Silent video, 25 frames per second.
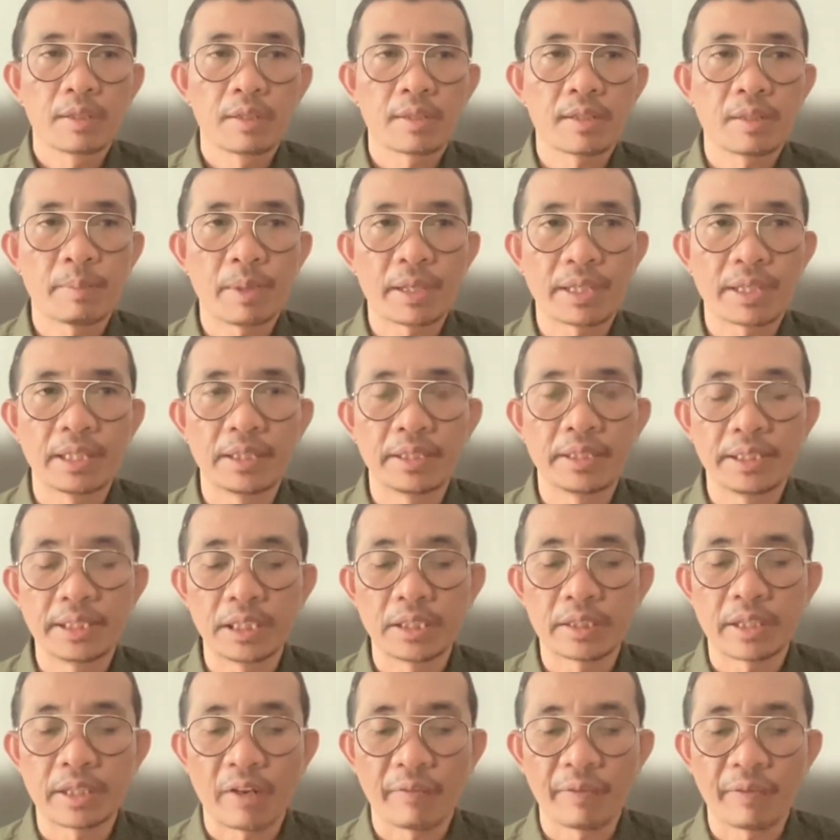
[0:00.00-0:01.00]
Semakin
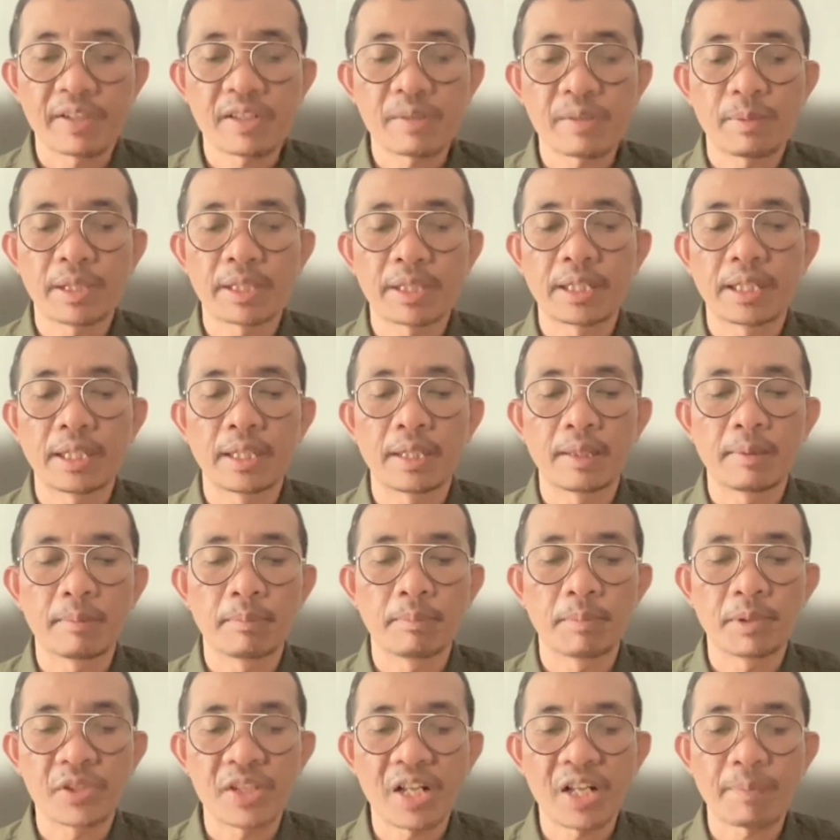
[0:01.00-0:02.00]
tinggi traffic,
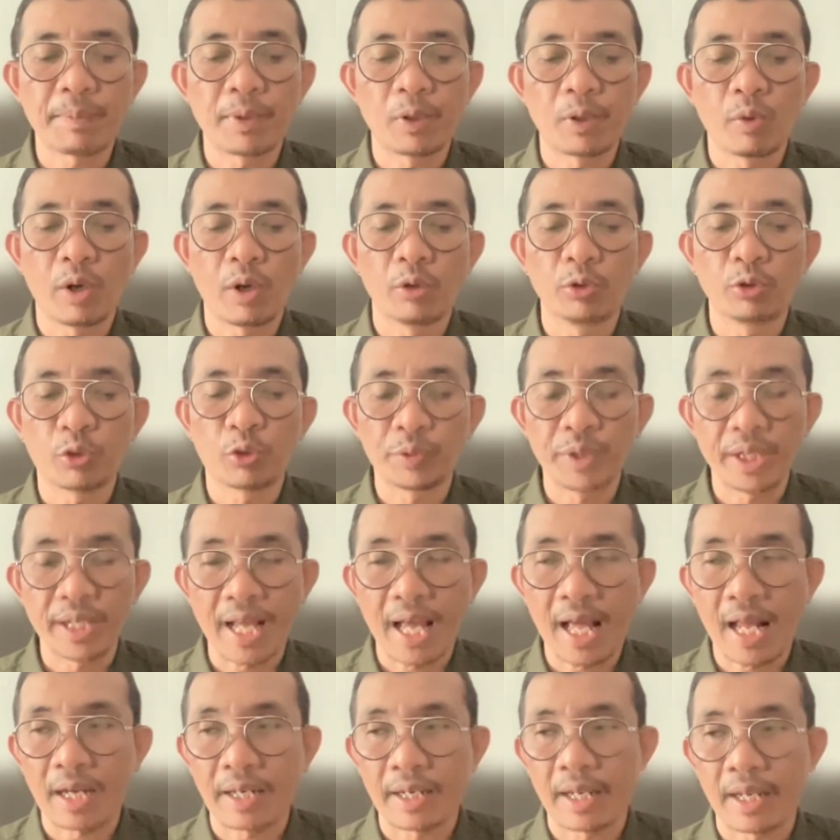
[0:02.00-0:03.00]
semakin besar peluang untuk
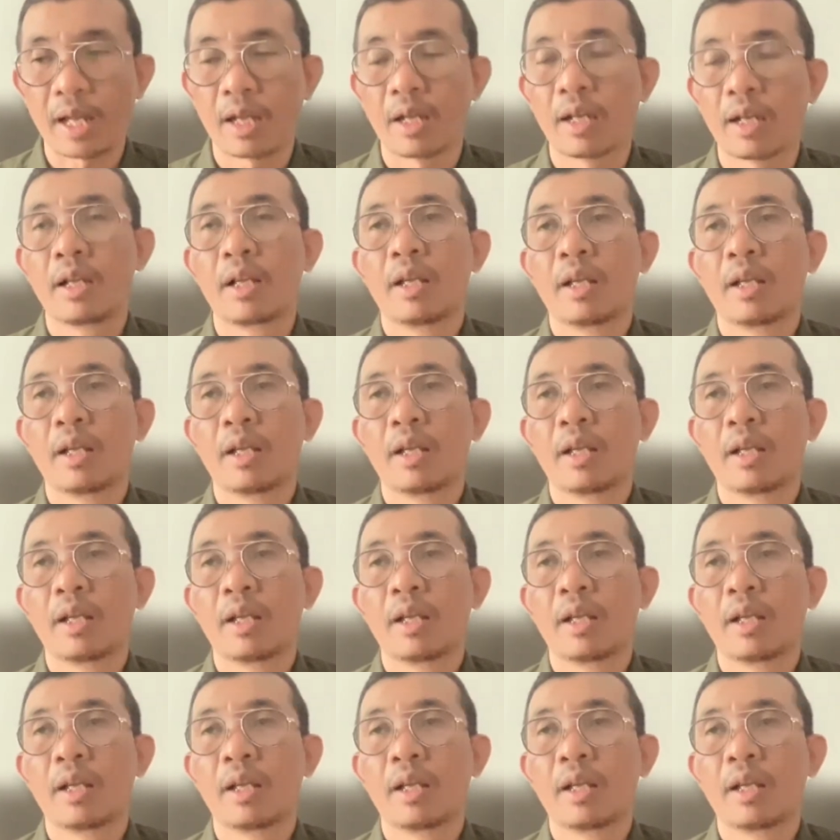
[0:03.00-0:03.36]
viral. Nah,